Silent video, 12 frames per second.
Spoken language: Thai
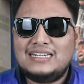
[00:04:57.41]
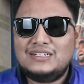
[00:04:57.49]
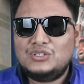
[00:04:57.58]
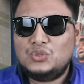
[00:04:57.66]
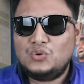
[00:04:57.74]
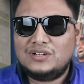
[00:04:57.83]
แล้ว
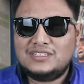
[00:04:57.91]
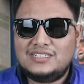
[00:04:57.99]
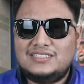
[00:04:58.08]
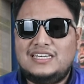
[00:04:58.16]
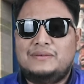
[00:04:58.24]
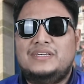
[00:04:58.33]
ในช่วงที่
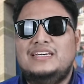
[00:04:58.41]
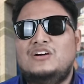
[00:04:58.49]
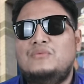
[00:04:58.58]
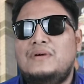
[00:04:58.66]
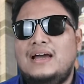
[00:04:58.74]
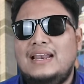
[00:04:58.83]
เสี่ยหมี
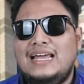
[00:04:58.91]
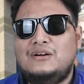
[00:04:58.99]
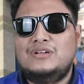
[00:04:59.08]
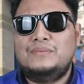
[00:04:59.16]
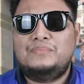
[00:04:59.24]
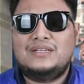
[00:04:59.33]
เข้ามาแล้ว
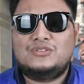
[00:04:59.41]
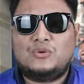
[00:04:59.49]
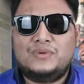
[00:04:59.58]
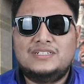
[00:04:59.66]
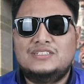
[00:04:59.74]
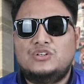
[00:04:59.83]
ในปี สอ
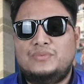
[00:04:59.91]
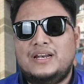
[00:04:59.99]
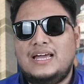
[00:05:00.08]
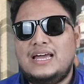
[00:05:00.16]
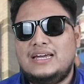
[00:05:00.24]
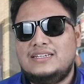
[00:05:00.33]
งพันสี่ สองพัน
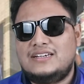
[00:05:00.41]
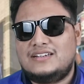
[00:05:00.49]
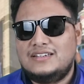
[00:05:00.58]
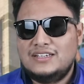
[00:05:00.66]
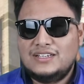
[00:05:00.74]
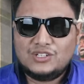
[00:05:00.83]
ห้า เนี่ย
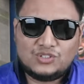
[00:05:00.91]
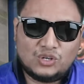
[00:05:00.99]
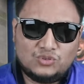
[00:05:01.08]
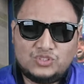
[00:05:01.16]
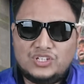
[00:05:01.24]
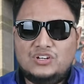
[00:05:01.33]
เช
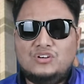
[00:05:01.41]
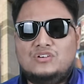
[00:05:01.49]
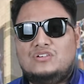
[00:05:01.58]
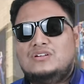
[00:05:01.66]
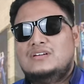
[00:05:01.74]
ลซีก็